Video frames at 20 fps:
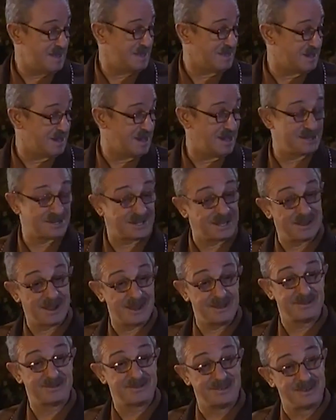Ben de gençken
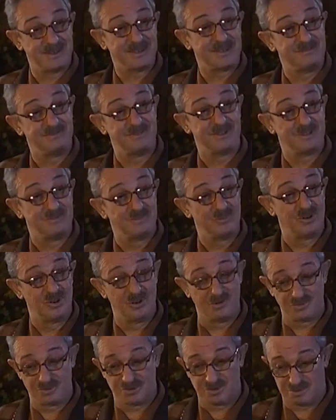aynı senin
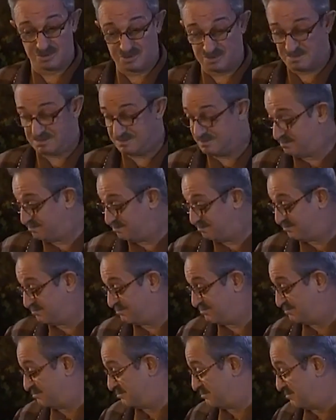gibiydim biliyor musun?
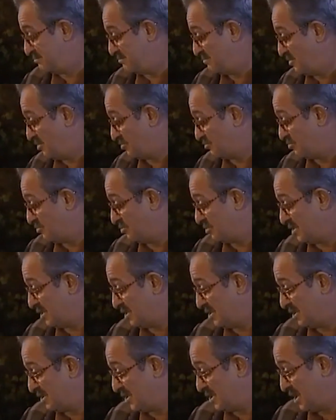30
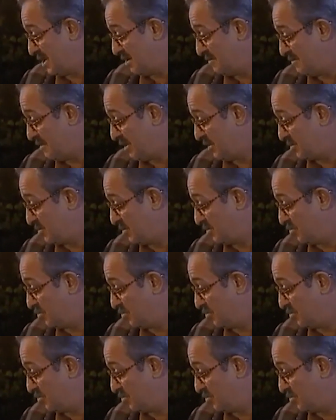yıldır niye bu